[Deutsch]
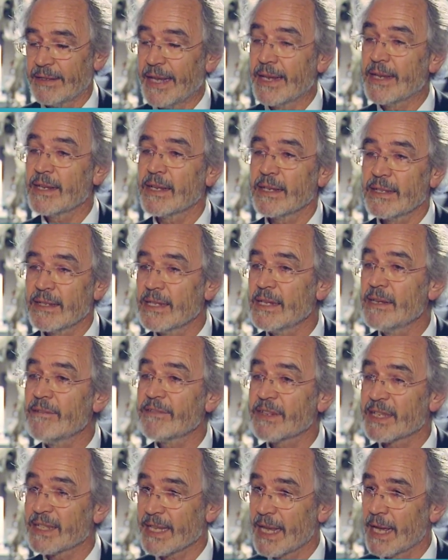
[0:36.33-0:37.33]
sehr intensiv
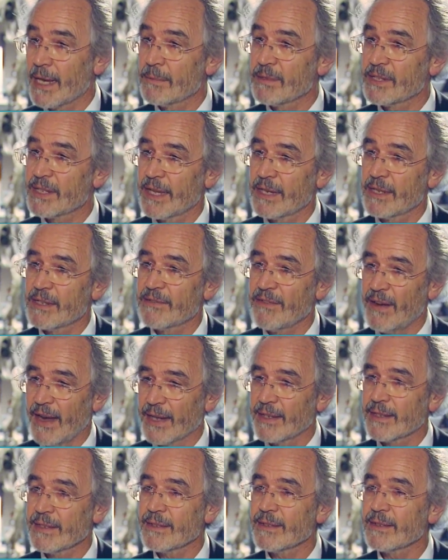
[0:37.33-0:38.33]
das Erbe seines
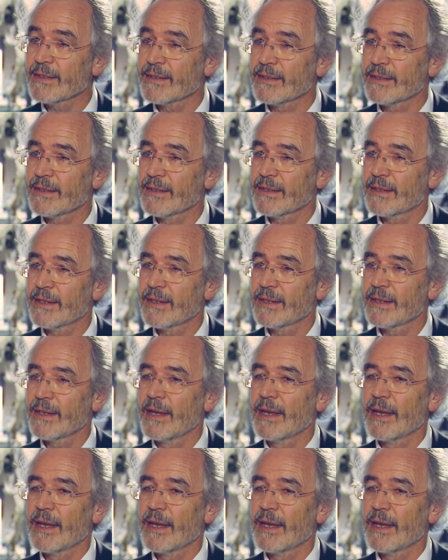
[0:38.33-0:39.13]
Vaters. Ja.